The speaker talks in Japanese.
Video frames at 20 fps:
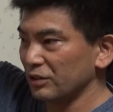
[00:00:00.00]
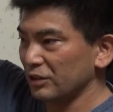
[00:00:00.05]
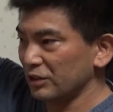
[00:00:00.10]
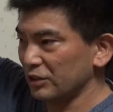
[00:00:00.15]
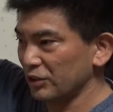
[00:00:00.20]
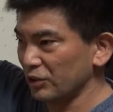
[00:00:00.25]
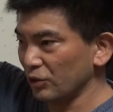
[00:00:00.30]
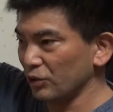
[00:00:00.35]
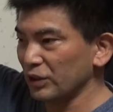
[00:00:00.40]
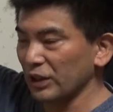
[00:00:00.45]

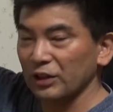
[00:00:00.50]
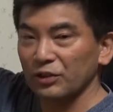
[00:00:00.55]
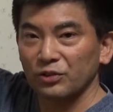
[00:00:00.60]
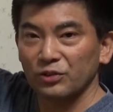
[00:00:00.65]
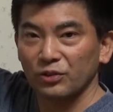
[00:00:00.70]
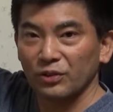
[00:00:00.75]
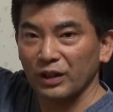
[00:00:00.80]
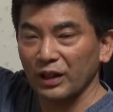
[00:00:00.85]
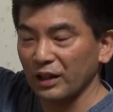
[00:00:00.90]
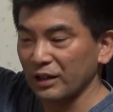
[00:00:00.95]
強さの
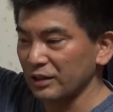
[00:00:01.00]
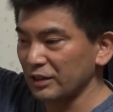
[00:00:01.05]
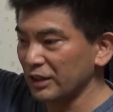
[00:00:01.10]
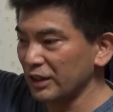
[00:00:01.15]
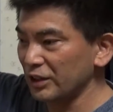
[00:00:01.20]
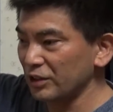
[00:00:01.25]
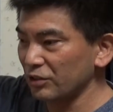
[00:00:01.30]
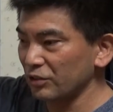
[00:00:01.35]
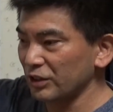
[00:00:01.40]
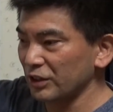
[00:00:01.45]
人が
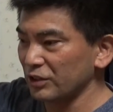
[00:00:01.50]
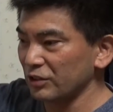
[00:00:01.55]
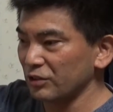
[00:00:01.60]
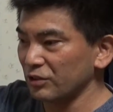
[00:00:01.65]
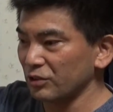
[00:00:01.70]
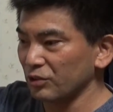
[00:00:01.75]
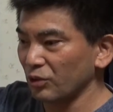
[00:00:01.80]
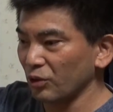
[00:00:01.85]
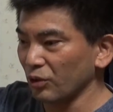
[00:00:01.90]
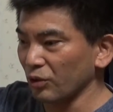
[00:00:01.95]
20にす
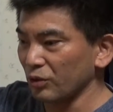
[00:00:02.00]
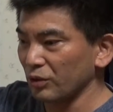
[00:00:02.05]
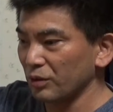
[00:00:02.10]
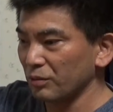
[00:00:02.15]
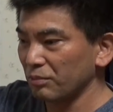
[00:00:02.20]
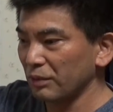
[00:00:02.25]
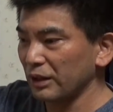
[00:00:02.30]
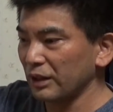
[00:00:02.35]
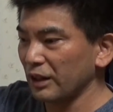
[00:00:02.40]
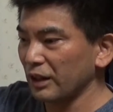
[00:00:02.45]
ると、
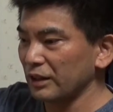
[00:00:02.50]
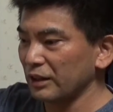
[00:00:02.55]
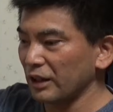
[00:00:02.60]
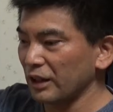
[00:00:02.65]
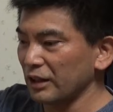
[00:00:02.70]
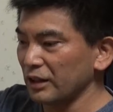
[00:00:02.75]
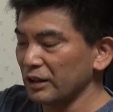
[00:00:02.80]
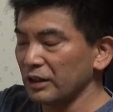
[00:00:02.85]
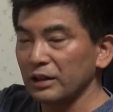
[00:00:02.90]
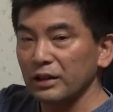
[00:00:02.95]
大
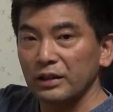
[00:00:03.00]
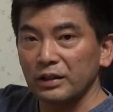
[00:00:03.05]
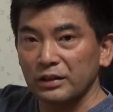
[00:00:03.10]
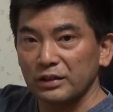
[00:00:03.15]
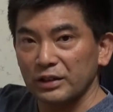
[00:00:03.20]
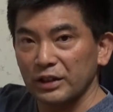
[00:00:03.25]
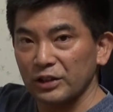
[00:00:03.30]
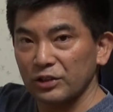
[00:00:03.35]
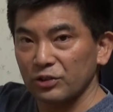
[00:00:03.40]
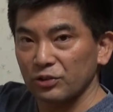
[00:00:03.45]
体
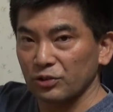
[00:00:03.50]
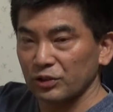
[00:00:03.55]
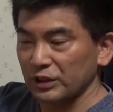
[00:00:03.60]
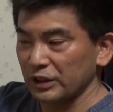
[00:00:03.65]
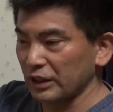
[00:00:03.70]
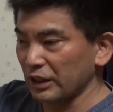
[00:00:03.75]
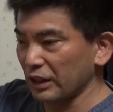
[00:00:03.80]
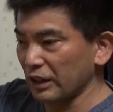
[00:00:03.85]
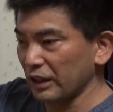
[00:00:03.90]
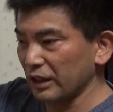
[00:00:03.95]
20の
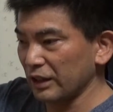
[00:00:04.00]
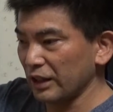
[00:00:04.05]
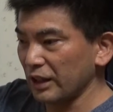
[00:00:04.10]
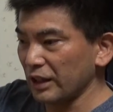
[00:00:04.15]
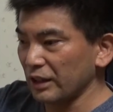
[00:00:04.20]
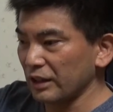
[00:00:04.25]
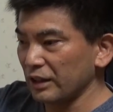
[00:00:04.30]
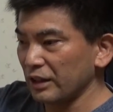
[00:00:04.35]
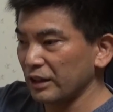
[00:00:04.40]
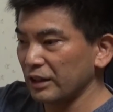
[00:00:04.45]
力
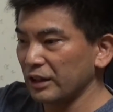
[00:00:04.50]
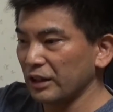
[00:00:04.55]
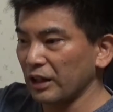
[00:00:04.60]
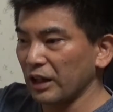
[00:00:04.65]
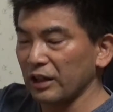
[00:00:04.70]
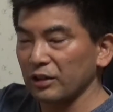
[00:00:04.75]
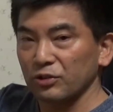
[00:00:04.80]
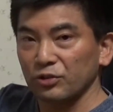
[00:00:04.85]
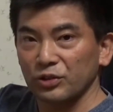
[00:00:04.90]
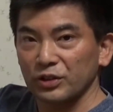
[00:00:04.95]
で弾
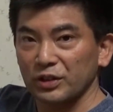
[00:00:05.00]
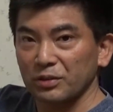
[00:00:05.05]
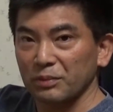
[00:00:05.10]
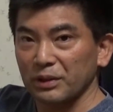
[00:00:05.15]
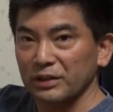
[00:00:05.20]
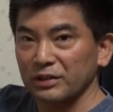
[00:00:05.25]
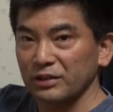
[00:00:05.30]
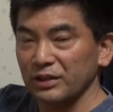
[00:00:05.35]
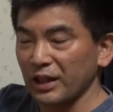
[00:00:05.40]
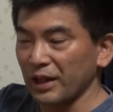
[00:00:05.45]
けるとし
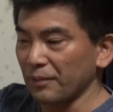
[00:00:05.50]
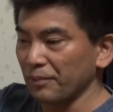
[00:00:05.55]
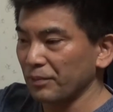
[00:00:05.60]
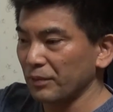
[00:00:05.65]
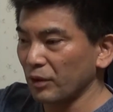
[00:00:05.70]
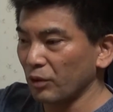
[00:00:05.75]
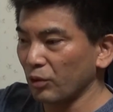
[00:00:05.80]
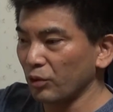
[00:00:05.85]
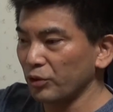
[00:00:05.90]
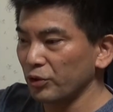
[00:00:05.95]
ますね。
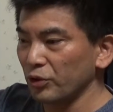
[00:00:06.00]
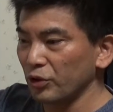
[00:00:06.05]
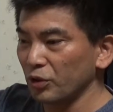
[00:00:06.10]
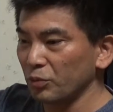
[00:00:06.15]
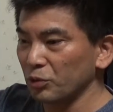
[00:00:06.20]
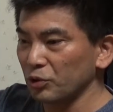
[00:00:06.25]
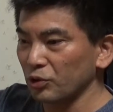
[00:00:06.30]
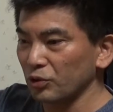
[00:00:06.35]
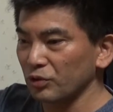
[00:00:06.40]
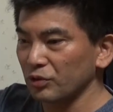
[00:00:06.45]
音量
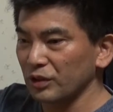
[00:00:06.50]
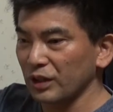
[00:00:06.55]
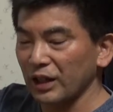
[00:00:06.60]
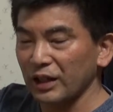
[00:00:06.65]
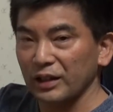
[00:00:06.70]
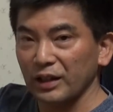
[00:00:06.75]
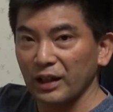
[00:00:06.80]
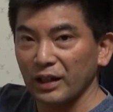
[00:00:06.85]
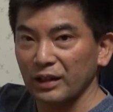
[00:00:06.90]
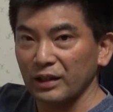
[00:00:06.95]
もそのぐら
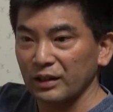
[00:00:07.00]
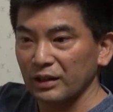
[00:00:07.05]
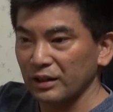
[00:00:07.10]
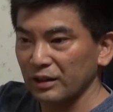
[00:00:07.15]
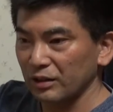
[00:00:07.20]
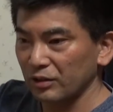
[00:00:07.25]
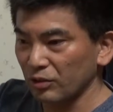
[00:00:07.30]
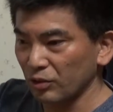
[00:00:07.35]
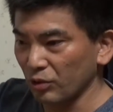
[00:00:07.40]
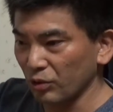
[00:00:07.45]
いで、
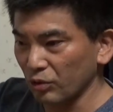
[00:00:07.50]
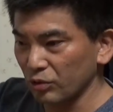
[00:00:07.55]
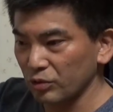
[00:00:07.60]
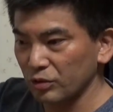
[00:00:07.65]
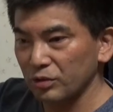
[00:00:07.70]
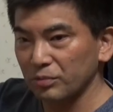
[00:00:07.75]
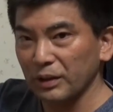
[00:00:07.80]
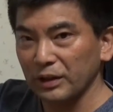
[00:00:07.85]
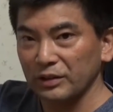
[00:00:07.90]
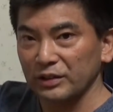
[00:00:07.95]
こ
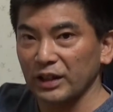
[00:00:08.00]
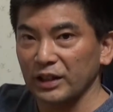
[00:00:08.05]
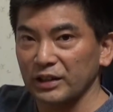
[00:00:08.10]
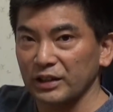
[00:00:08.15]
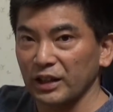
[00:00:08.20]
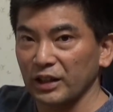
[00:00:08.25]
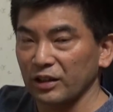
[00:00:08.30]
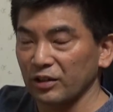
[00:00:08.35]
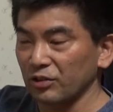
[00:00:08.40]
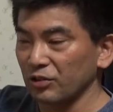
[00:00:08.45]
う、うまく出し
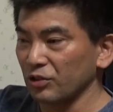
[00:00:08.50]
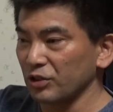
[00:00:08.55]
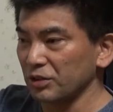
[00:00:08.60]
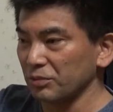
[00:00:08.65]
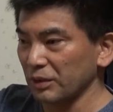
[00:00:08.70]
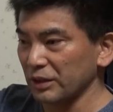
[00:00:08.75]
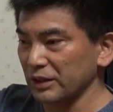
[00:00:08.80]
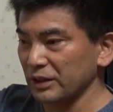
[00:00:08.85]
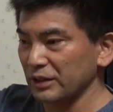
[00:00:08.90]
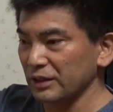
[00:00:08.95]
ていけるとし
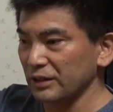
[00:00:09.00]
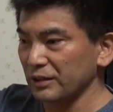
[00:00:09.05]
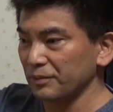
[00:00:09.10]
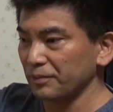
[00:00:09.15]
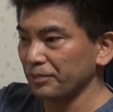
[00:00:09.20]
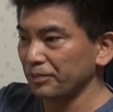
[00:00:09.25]
ます。